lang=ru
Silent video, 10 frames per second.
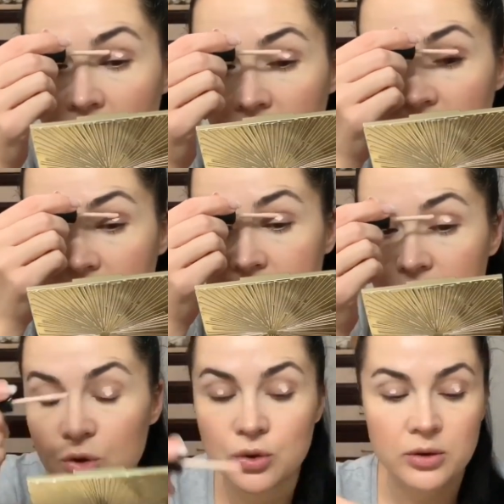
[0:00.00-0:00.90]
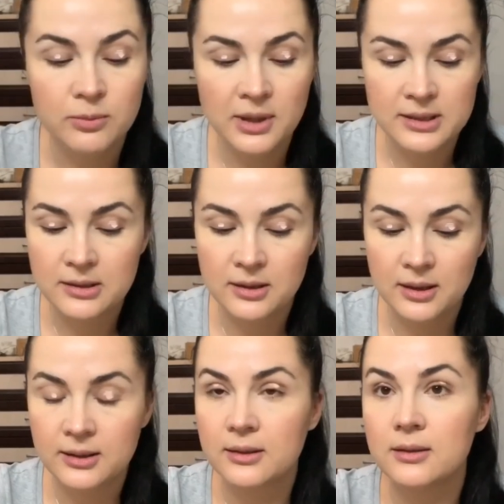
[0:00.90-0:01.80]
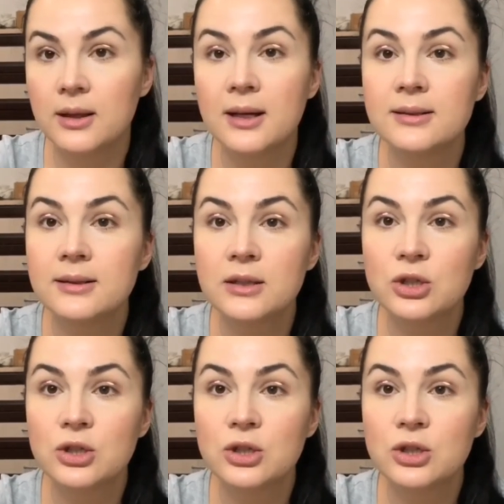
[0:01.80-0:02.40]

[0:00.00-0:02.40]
Я не скажу, что эта база какая-то классная,